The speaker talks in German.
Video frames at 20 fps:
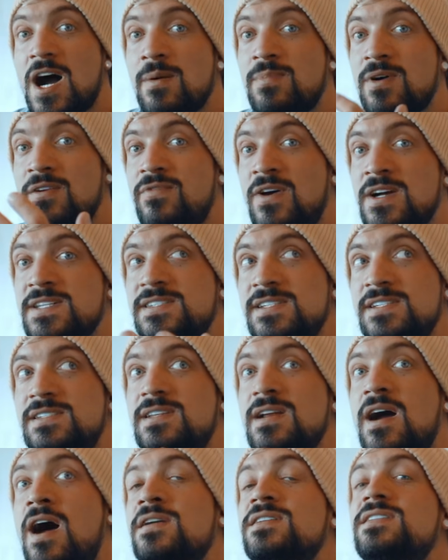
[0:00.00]
aber was
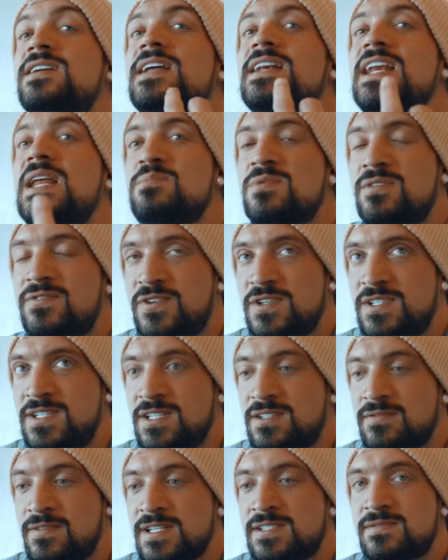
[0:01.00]
ist angenehmer für
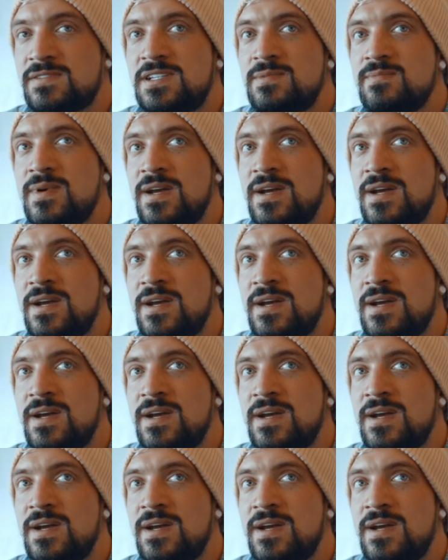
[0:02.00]
dich? Weißt du, was ich